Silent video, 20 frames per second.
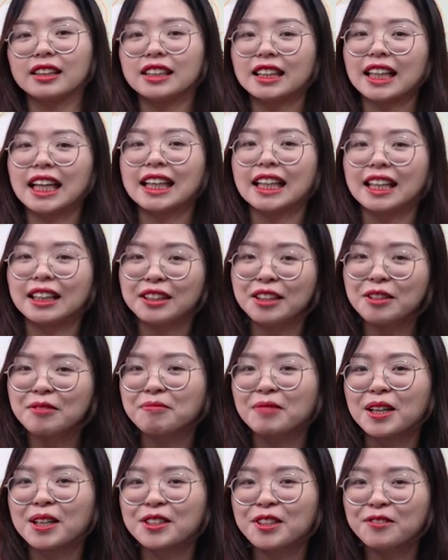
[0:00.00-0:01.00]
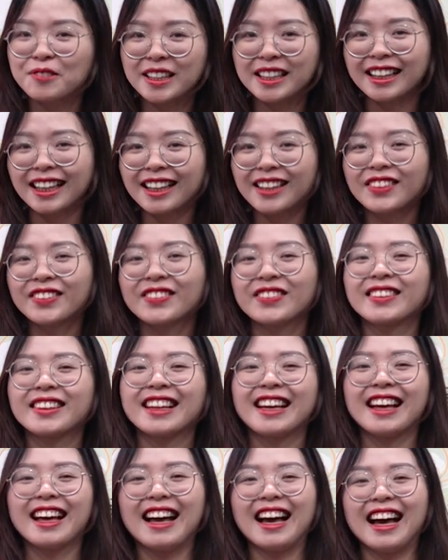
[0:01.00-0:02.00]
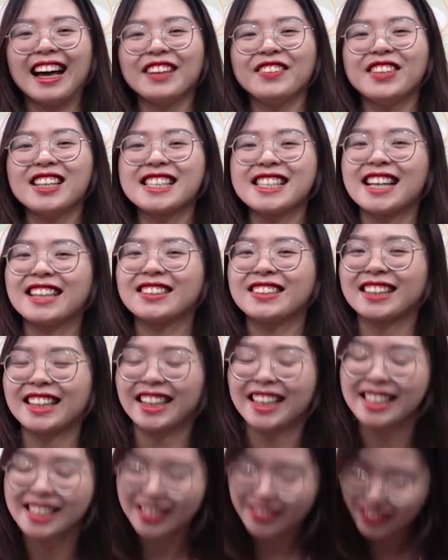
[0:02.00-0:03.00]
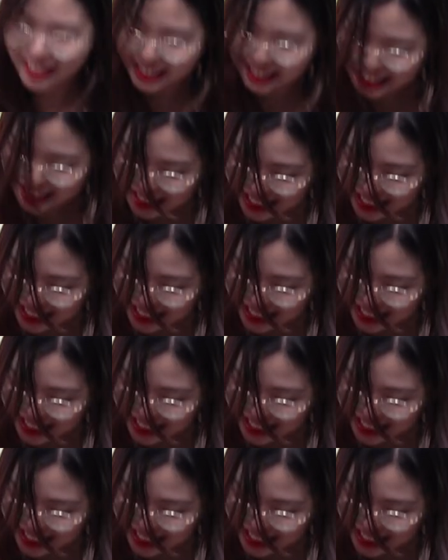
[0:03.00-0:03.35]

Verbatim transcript: những cái kiến thức mới cho mình nhá hãy